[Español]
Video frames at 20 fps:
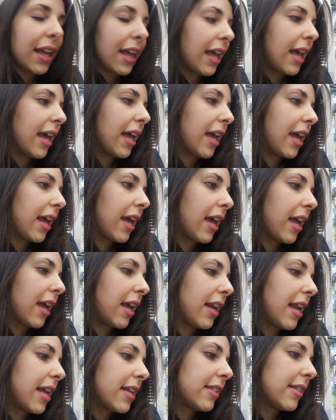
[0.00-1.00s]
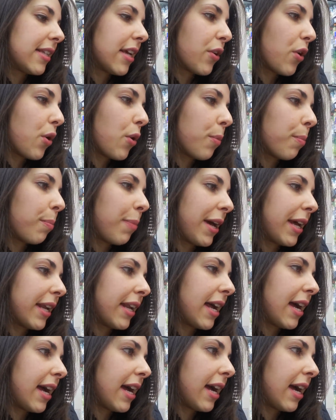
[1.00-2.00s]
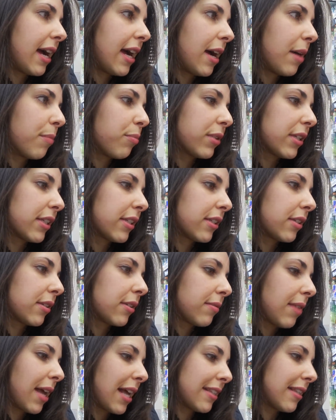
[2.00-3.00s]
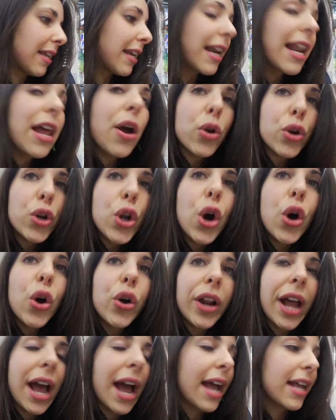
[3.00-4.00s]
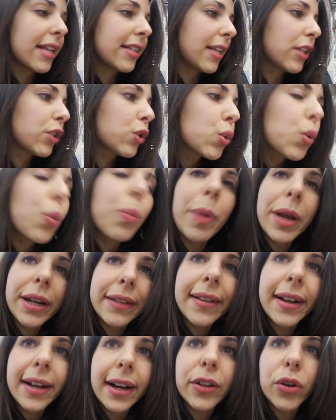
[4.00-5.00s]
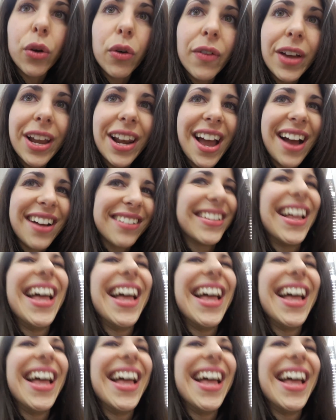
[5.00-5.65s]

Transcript: Eh, la hicieron para, pues, hacerle honor a esa súper telenovela.